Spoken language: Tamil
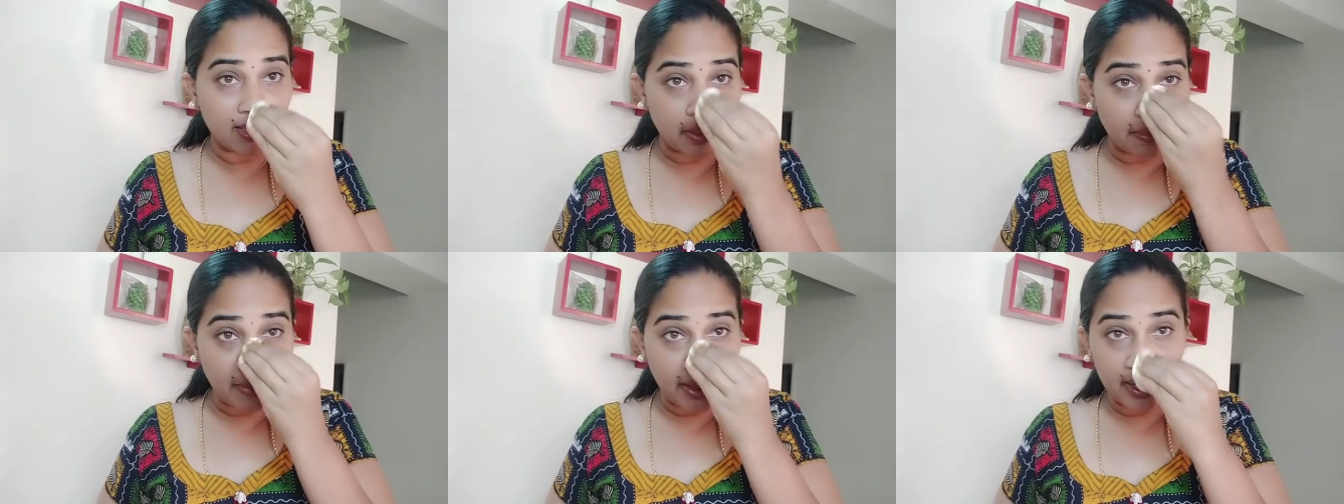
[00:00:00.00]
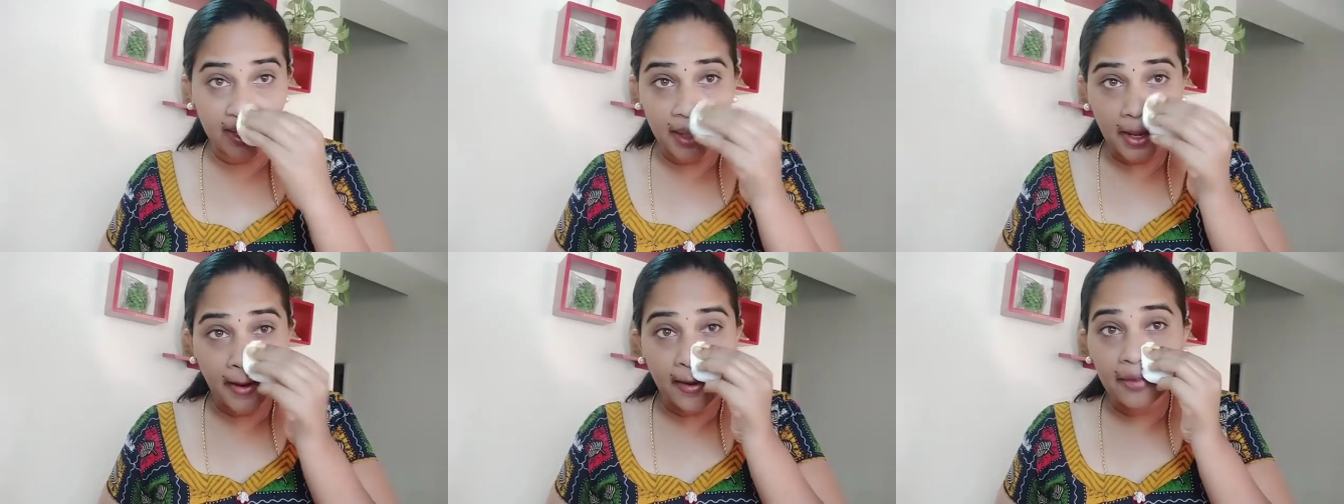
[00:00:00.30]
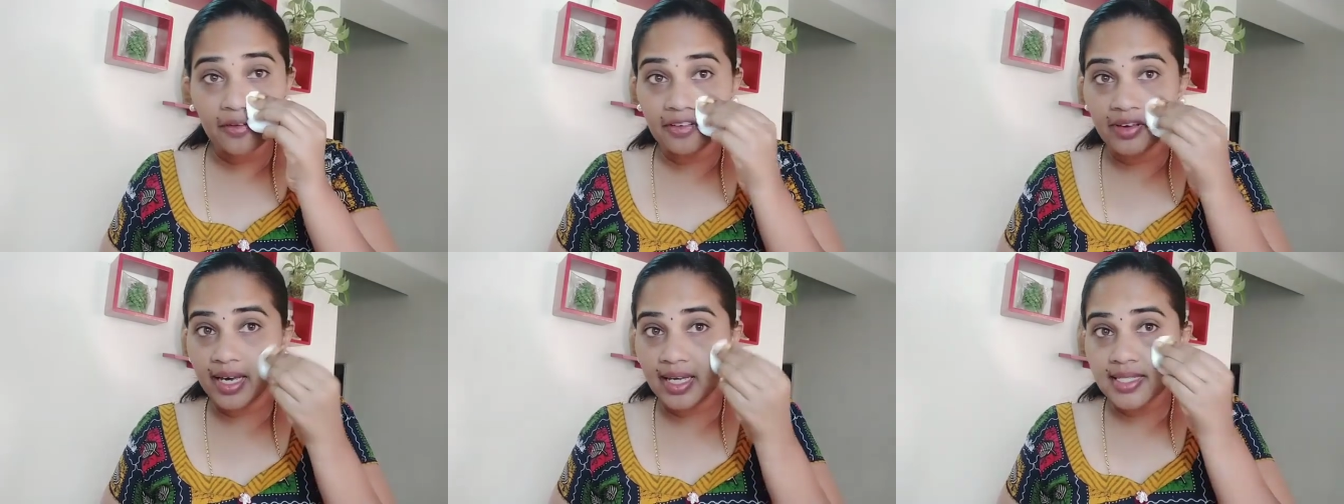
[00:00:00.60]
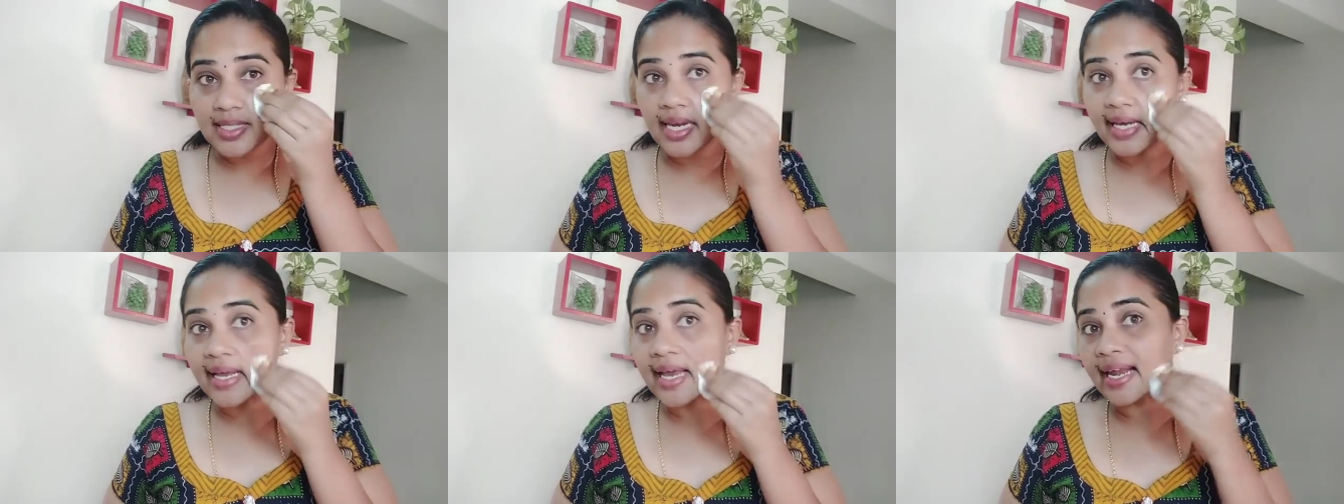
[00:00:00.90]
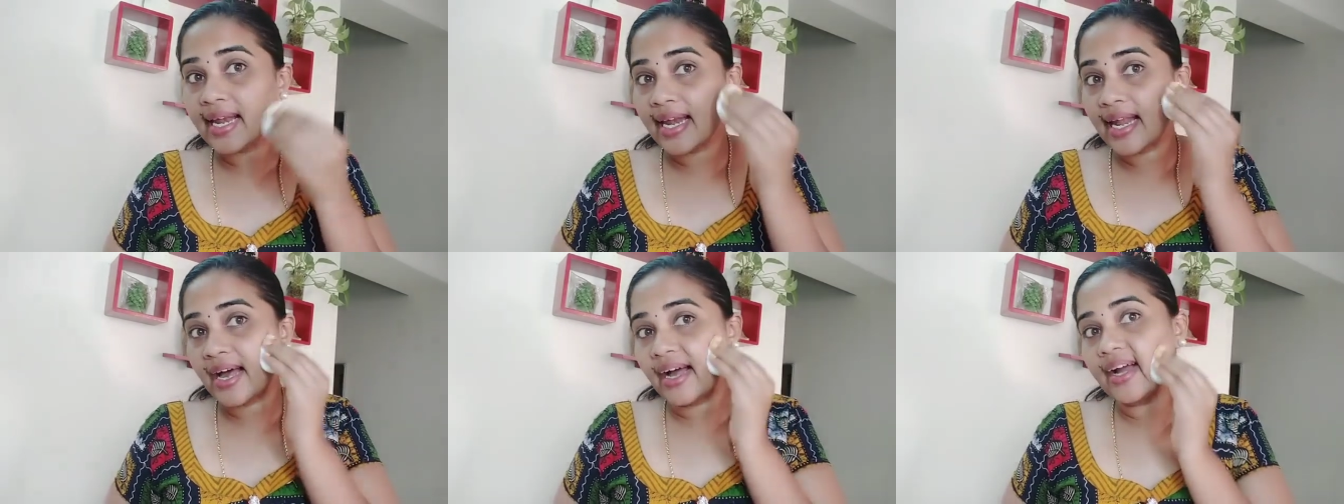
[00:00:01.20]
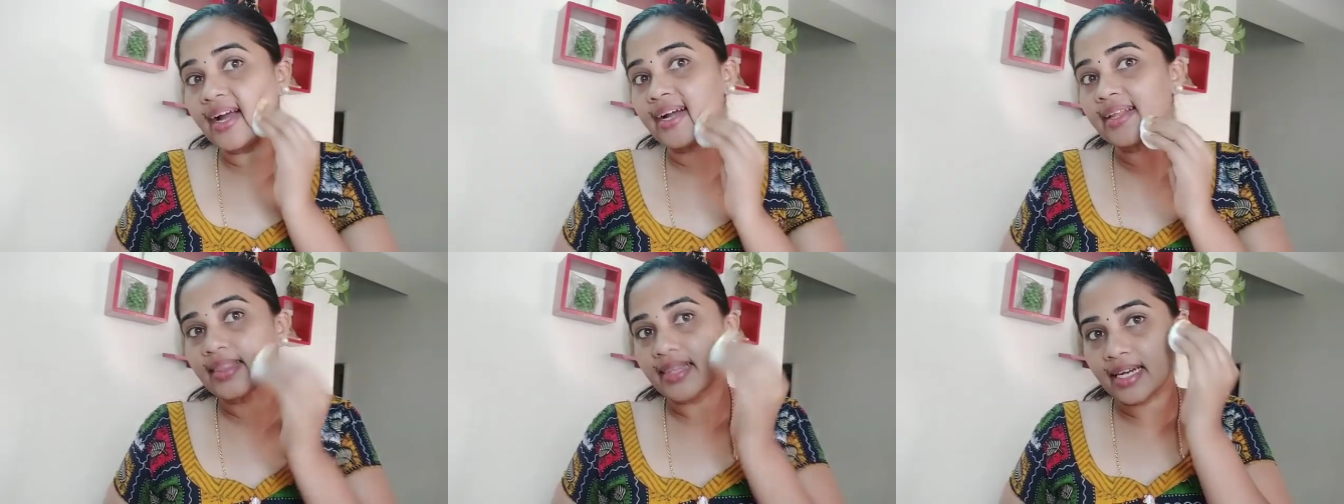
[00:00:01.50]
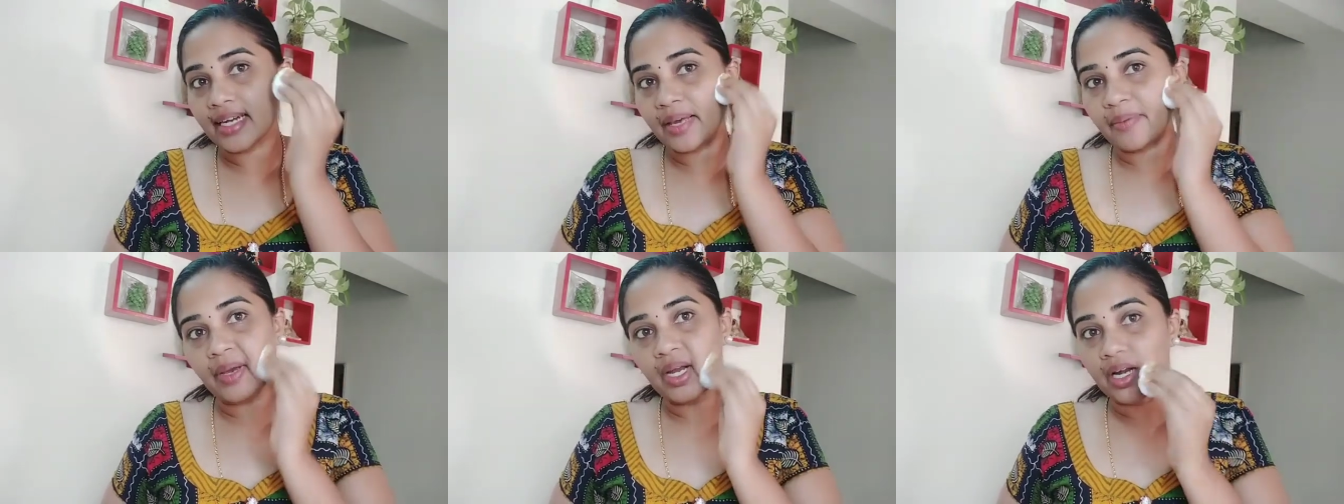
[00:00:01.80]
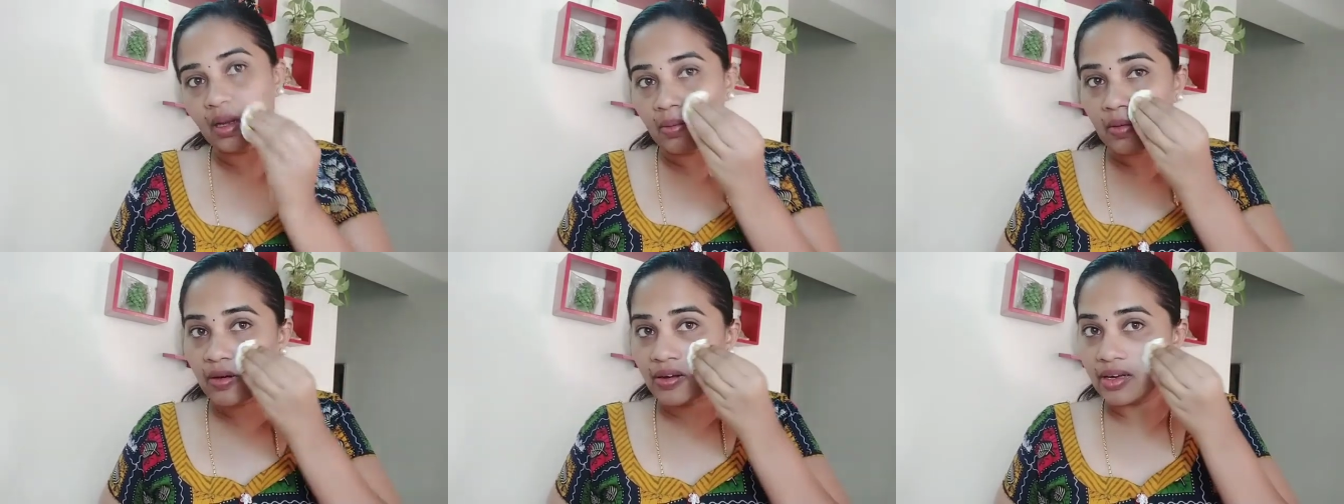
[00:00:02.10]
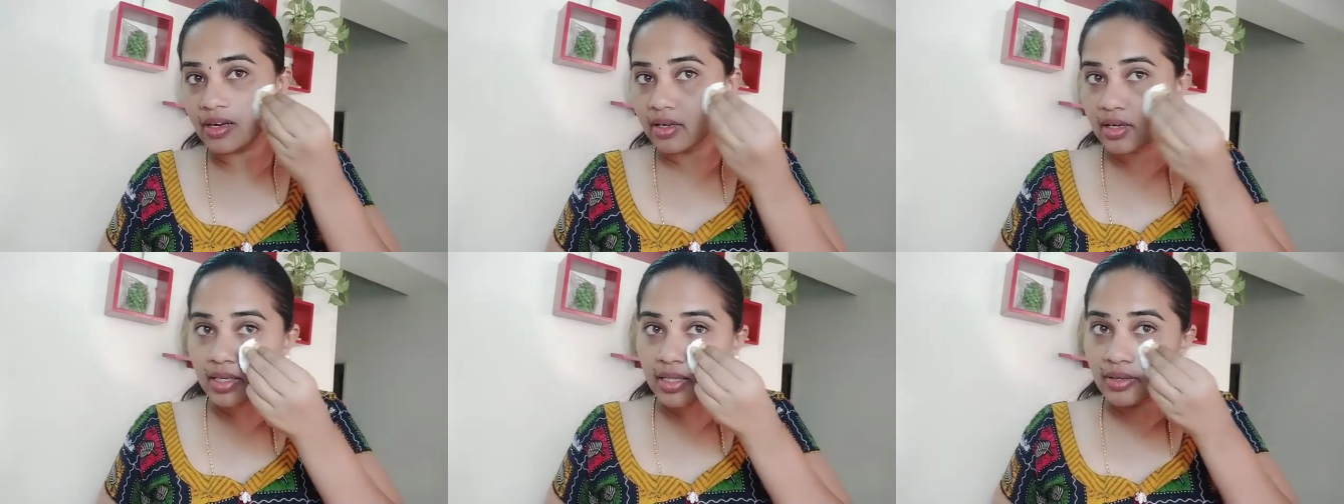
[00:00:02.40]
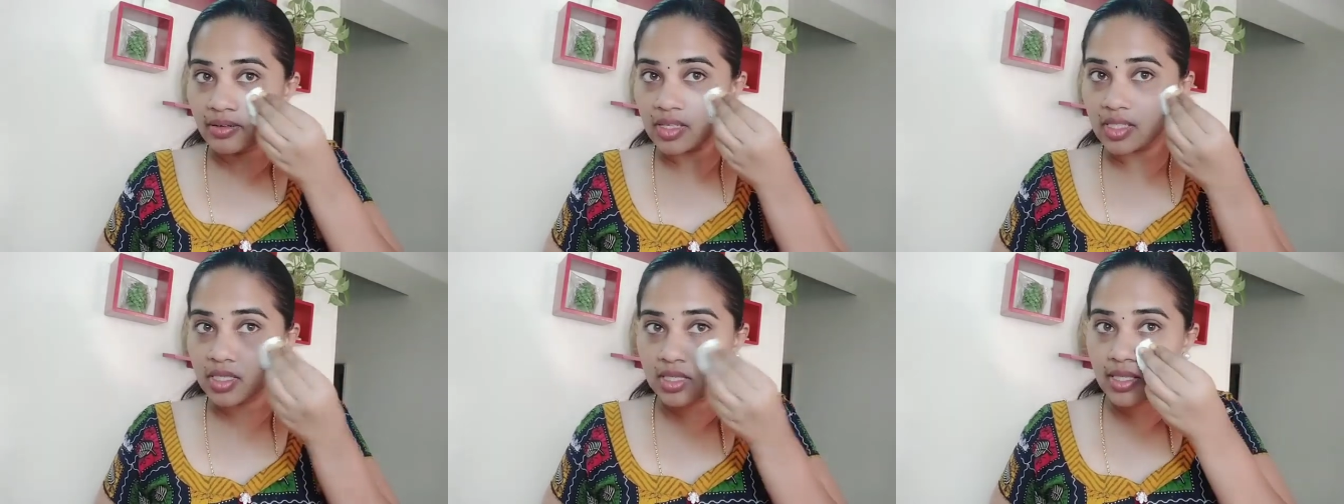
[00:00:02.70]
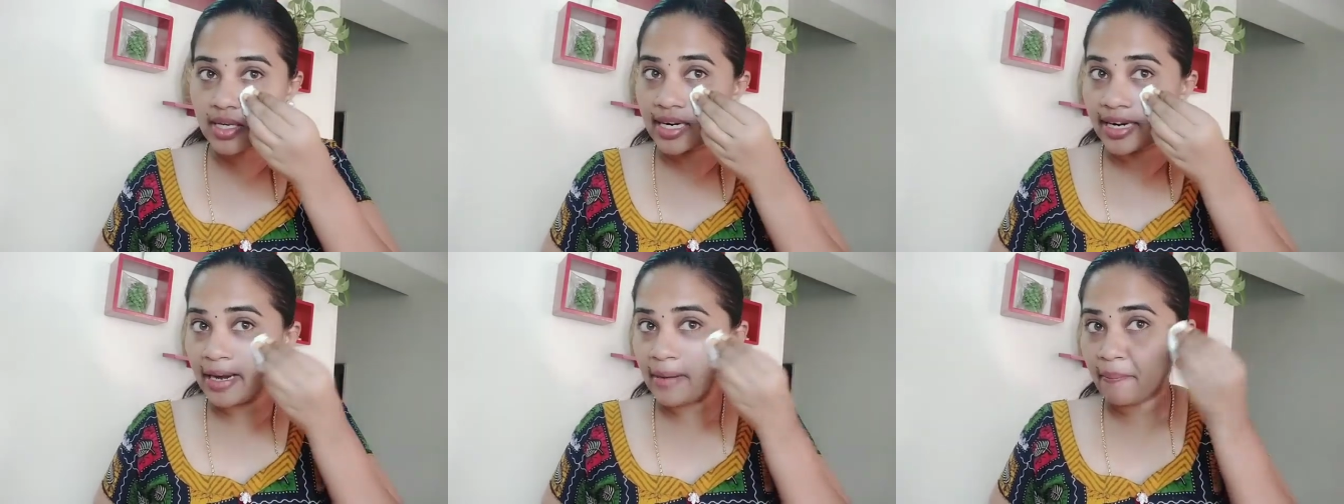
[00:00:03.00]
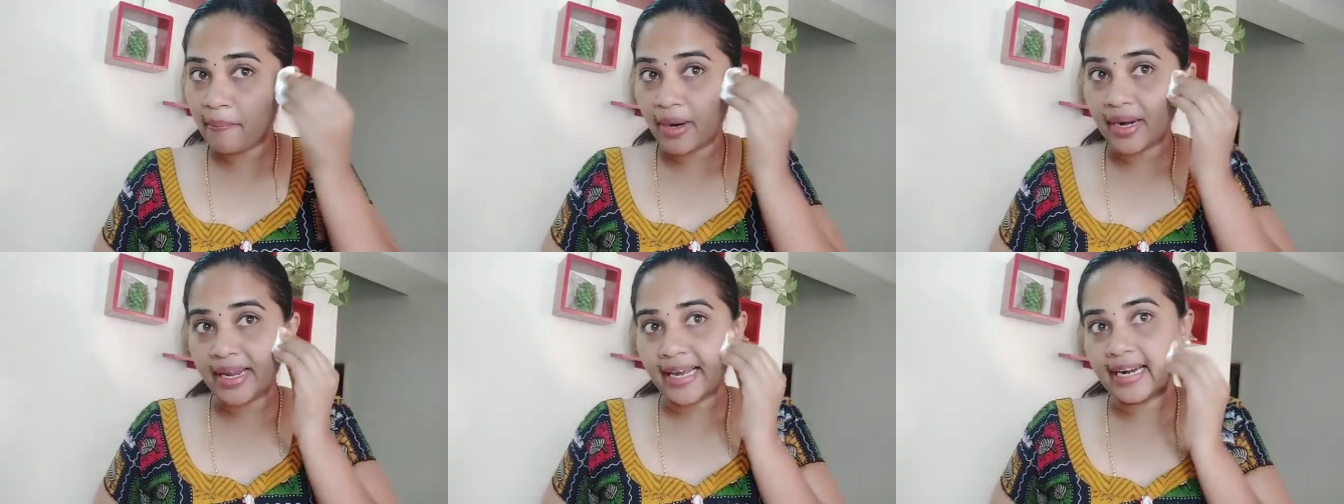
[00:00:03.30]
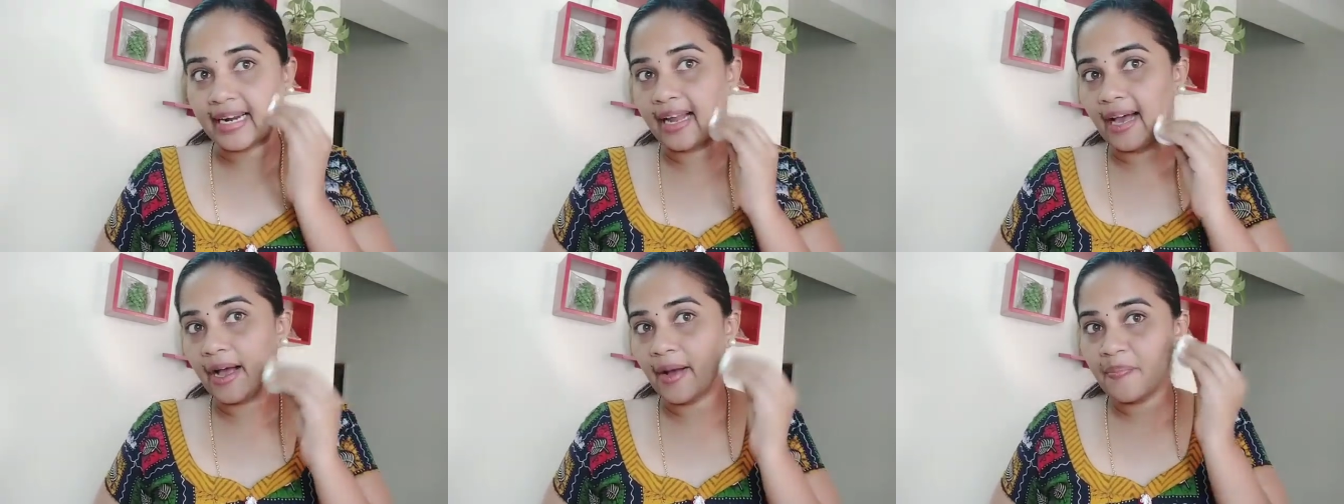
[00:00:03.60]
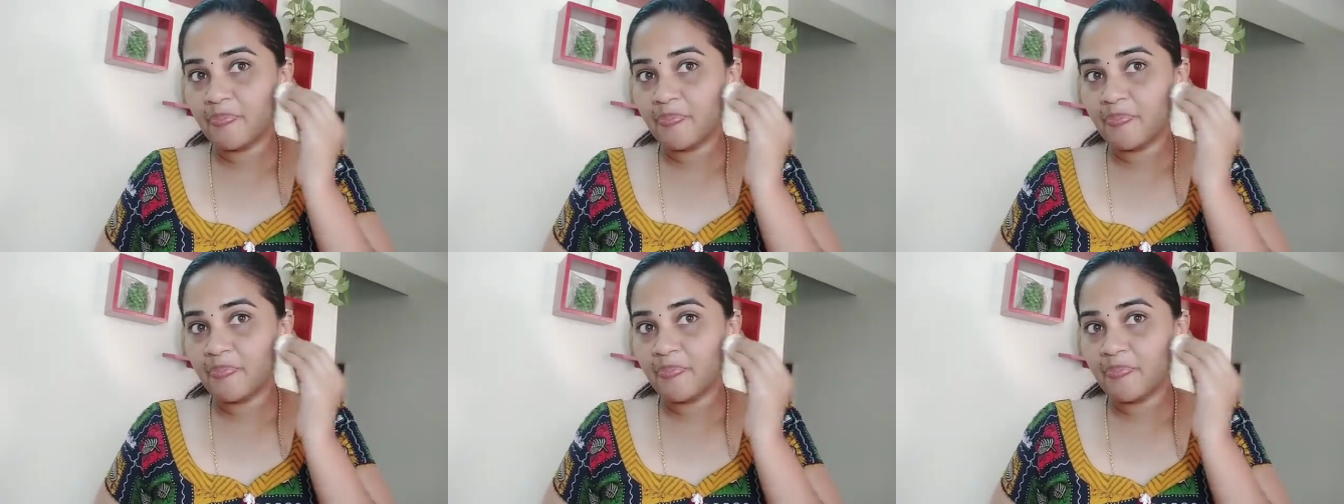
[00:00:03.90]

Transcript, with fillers: மாதிரி ஃபேஸில் எல்லா இடத்துலையுமே நம்ம இதை வச்சு க்ளீன் பண்ணிக்கலாம்